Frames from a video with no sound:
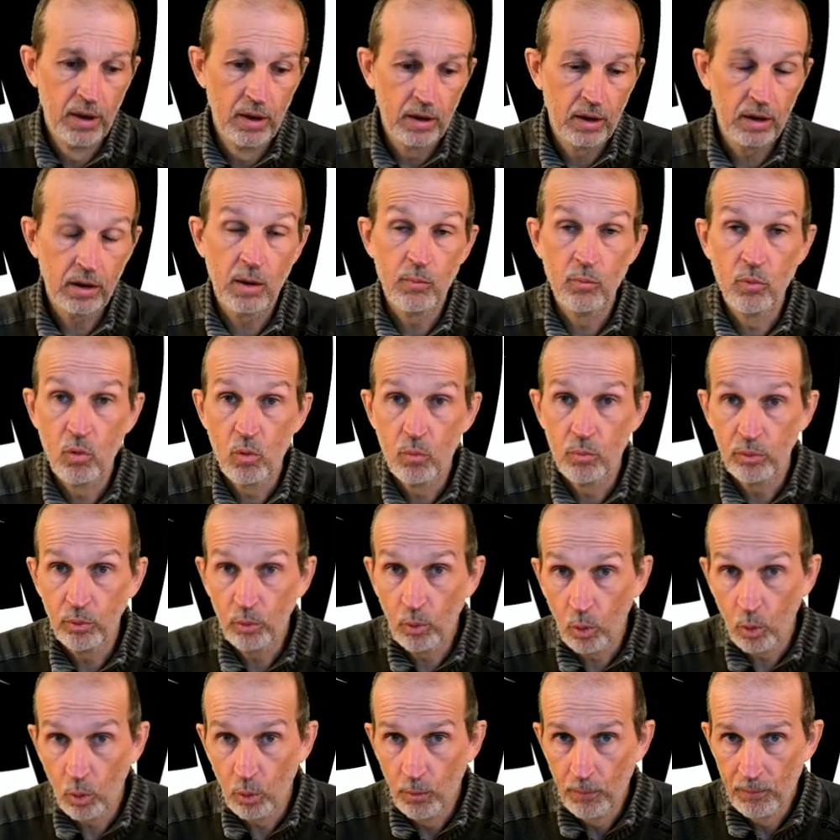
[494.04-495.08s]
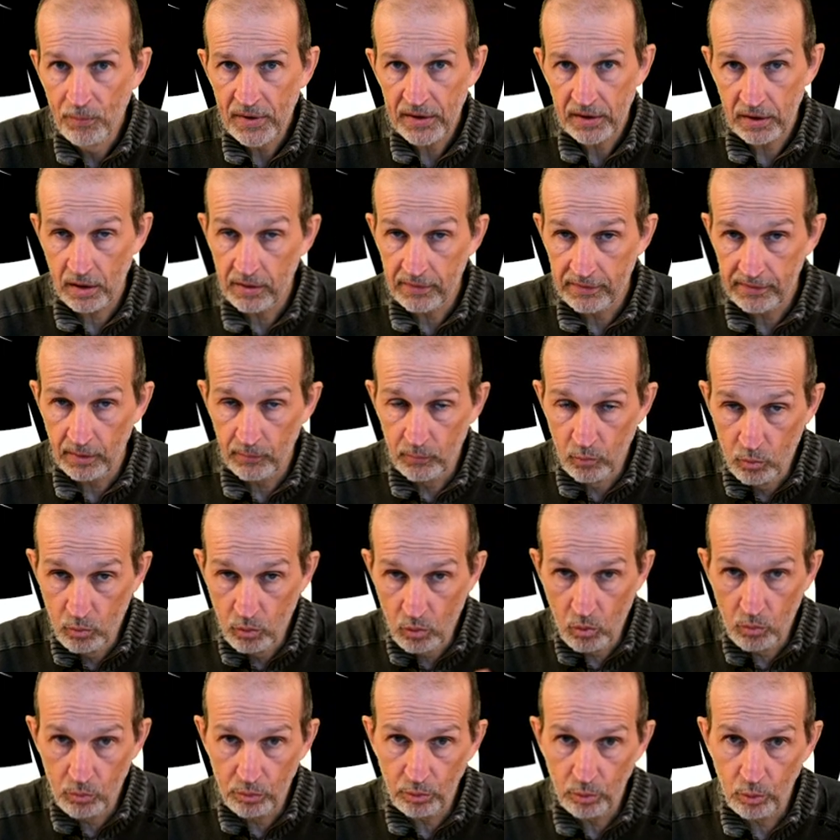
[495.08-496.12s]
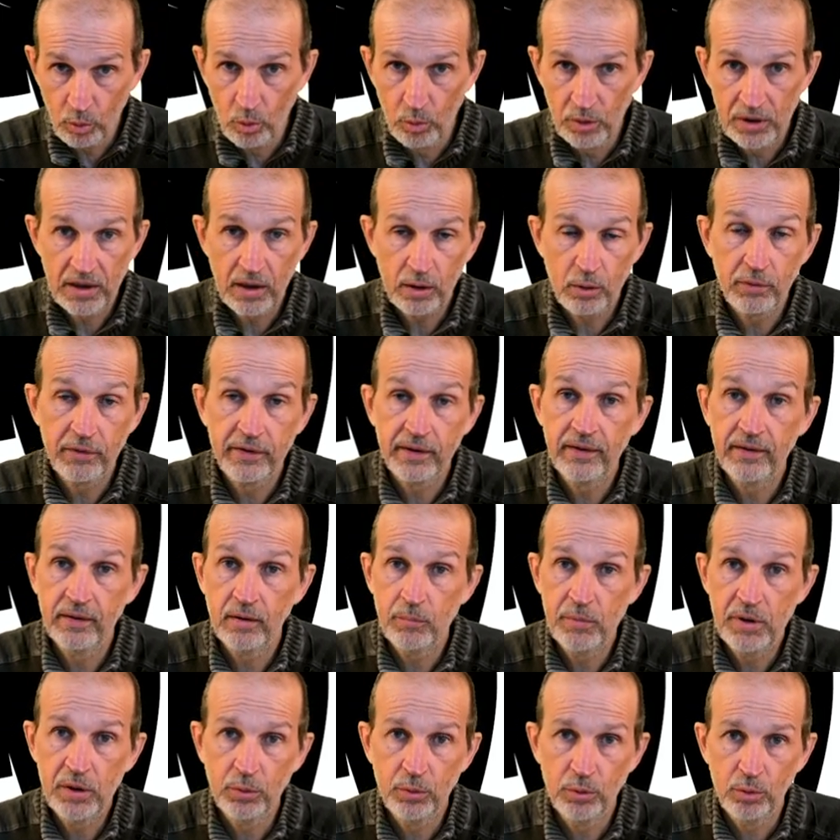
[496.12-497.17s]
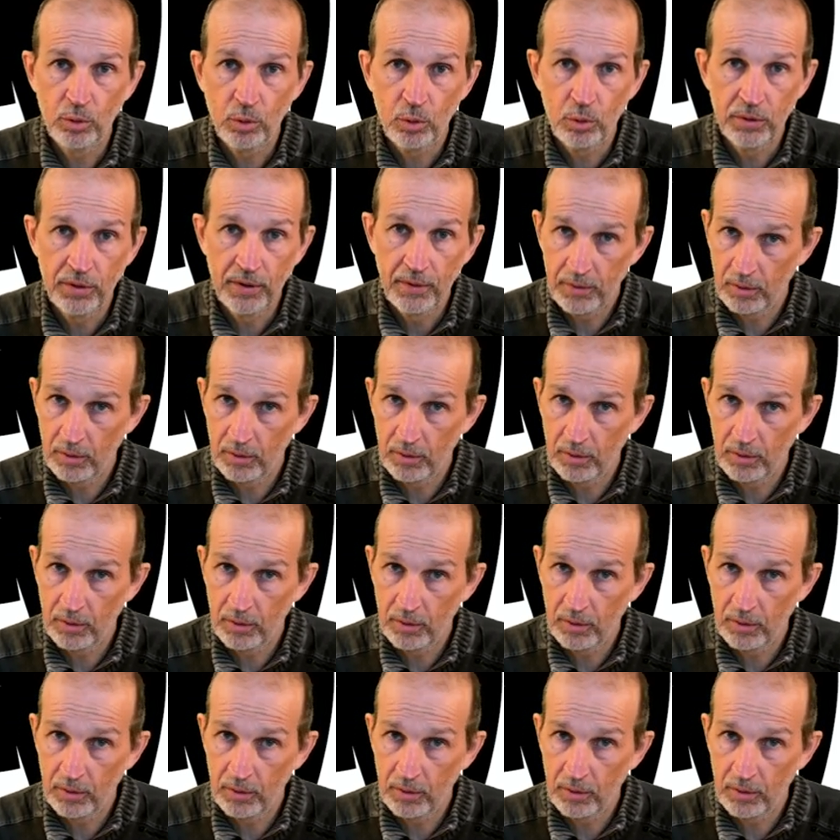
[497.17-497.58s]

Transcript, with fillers: qui est beaucoup plus gros, qui a un cerveau beaucoup plus gros, il n'y a que 700 millions de neurones.